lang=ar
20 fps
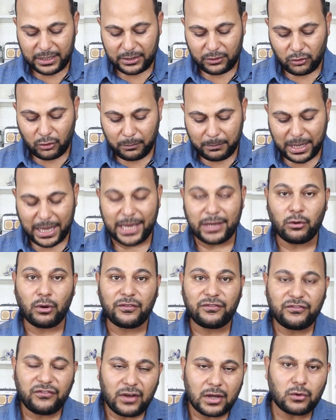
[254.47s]
ان هم
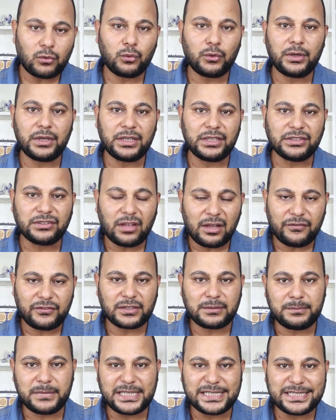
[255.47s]
هيوفروا
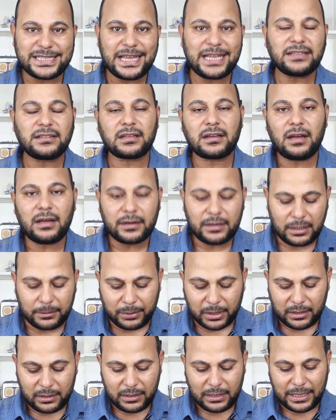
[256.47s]
اضافه ميزات
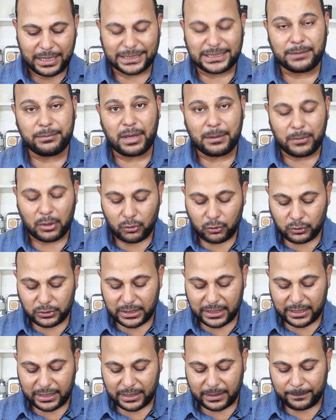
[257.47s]
قريبه هتبقى
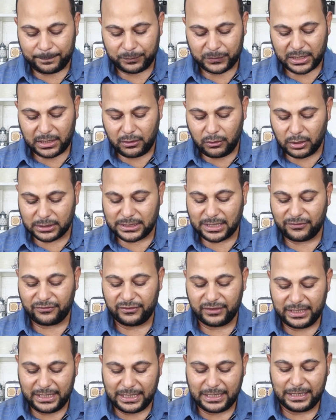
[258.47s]
موجوده هنا اللي هو
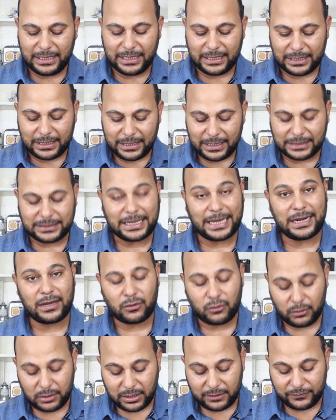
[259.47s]
تفعيل الاعلانات على
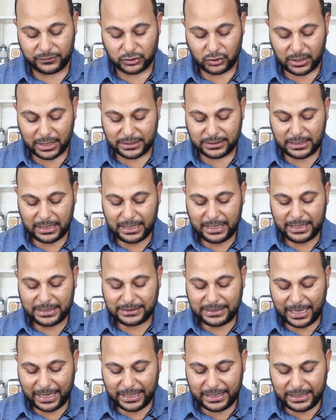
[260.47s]
كل الفيديوهات
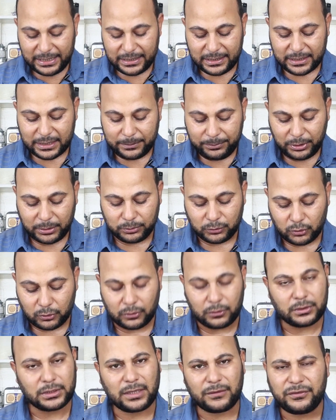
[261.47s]
تحقيق الربح
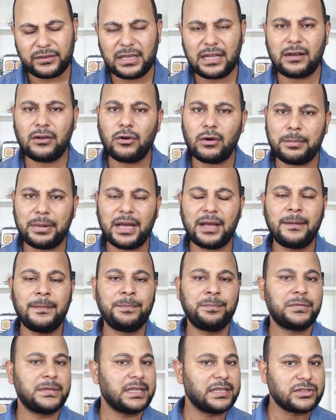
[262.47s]
بطرق اضافيه اللي هو بقى
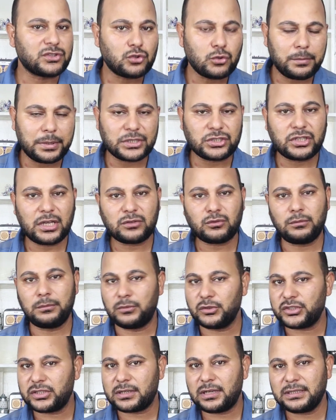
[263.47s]
السوبر شات
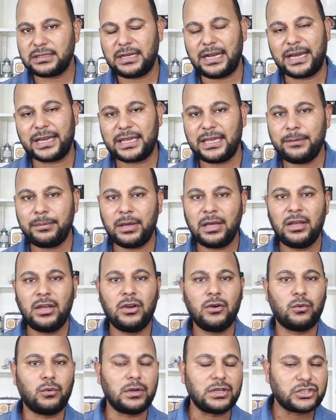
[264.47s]
والملصقات العجيبه
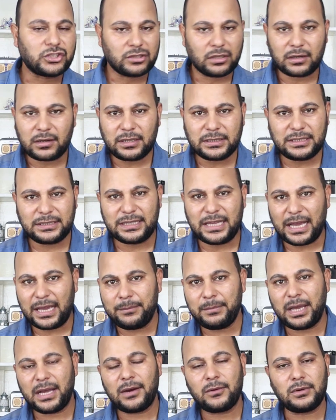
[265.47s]
والاشتراكات
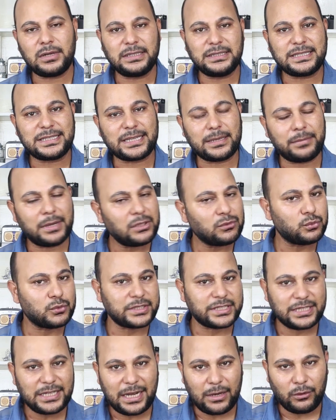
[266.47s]
الداعمه او الانتسابات
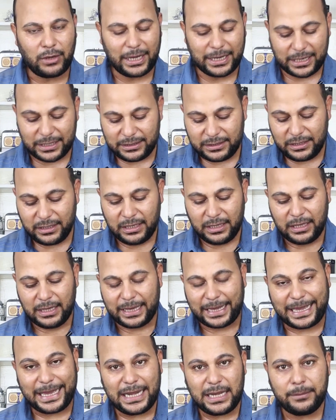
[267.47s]
والسلع والحاجات دي
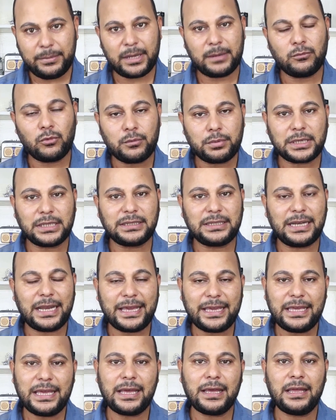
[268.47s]
غالبا ممكن
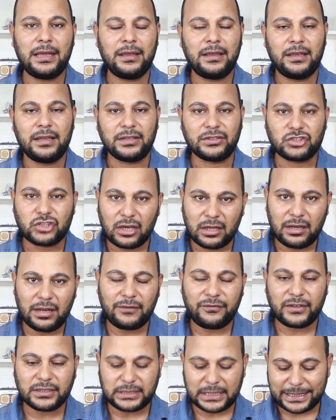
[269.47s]
تلاقيها ان شاء الله
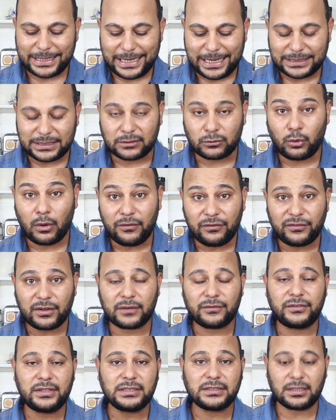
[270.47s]
الفتره الجايه
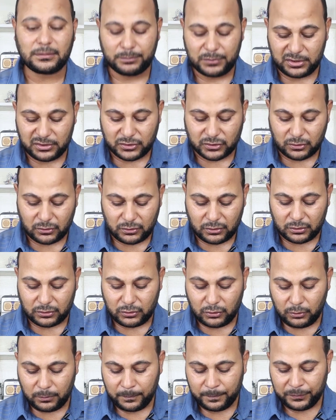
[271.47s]
هتتوفر في تطبيق استوديو
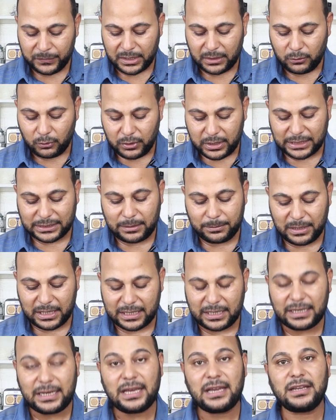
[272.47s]
يوتيوب وكاتب
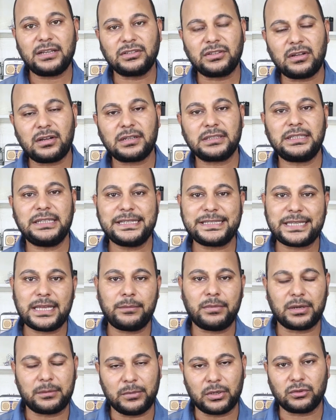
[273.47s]
لك هنا اداره
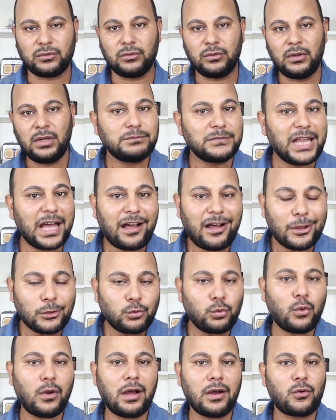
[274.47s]
حسابك برضو ده
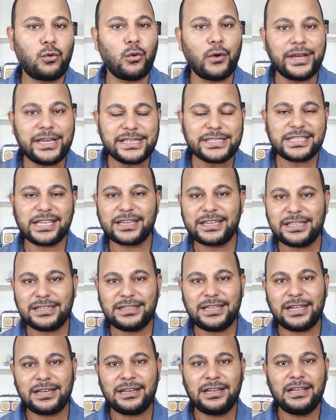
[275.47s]
خطوه كويسه
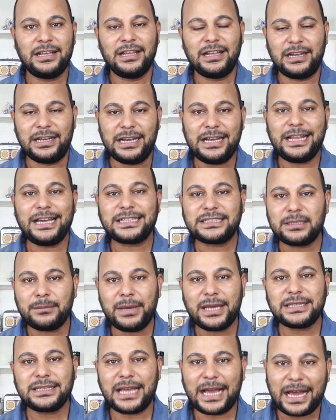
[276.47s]
جدا
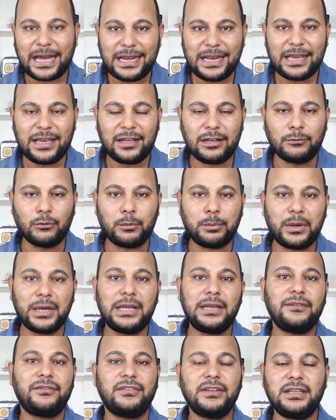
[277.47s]
للاعتماد على
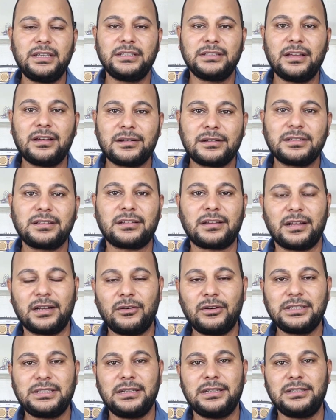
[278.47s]
الموبايل في اداره
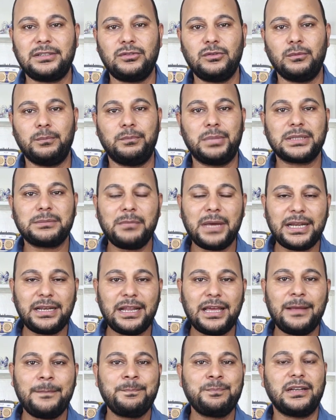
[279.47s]
قنوات اليوتيوب
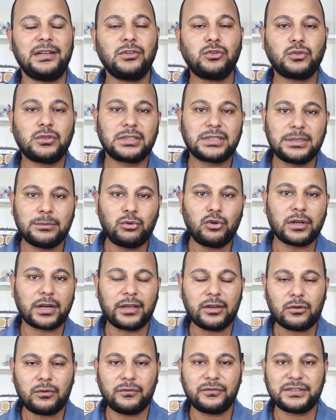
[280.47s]
بتمنى ان انتوا تكتبوا لي
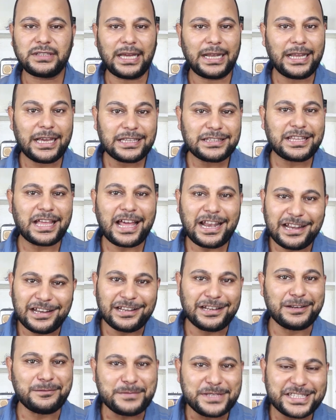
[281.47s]
رايكم في التعليقات
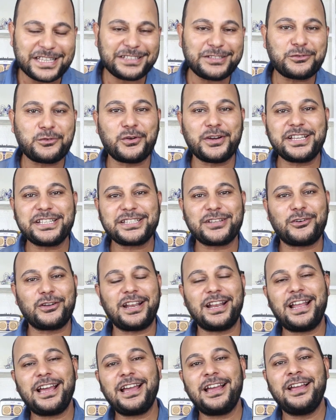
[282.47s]
هل الميزه دي كويسه
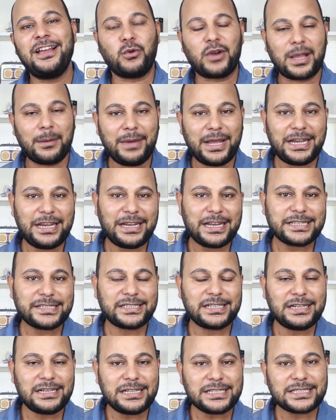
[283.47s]
ولا لا وكمان
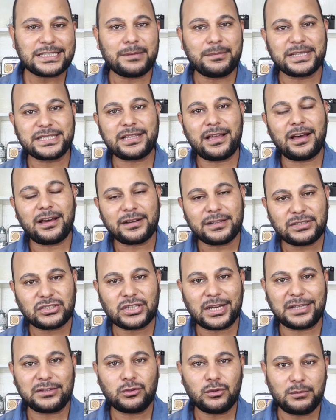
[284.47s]
الناس اللي لسه ما
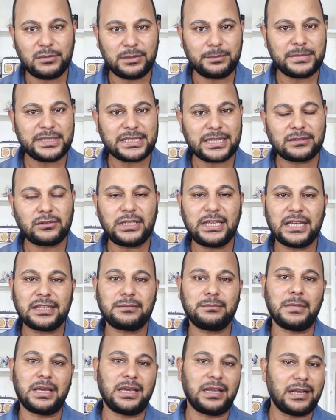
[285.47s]
ظهرتش عندهم الميزه
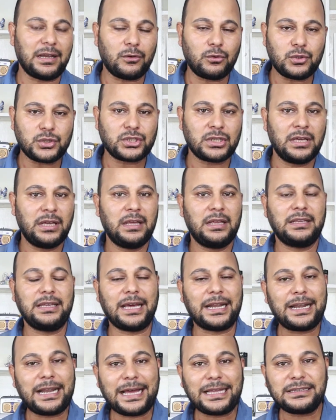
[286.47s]
ديت ما يقلقوش
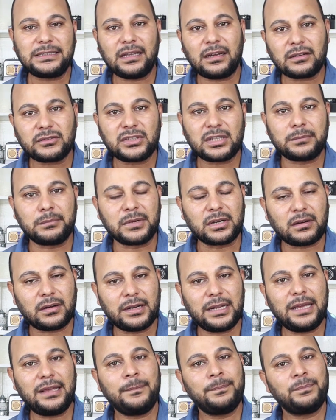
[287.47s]
يعني انا عندي اكتر من
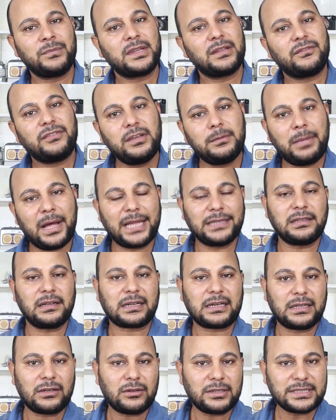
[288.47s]
قناه في بعض
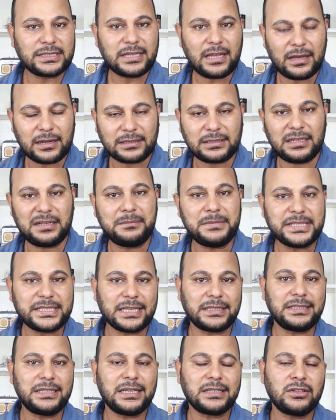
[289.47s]
القنوات ظهرت
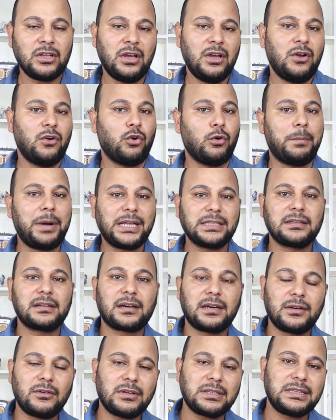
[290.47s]
الميزه ديت وبعض
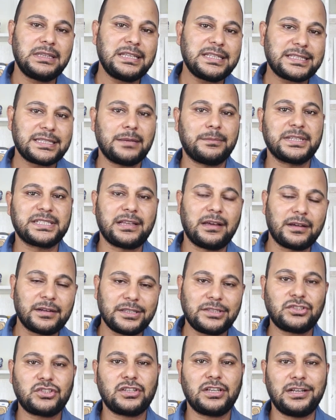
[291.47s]
القنوات لسه ما
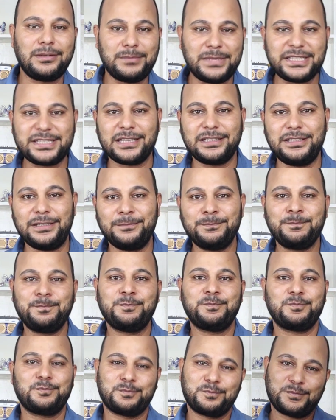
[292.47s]
ظهرتش الميزه دي
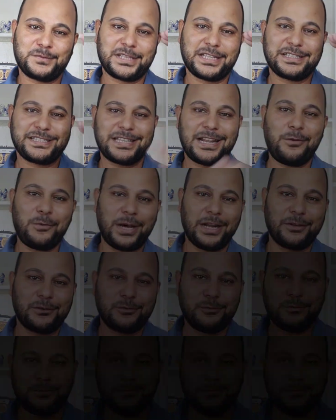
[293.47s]
السلام عليكم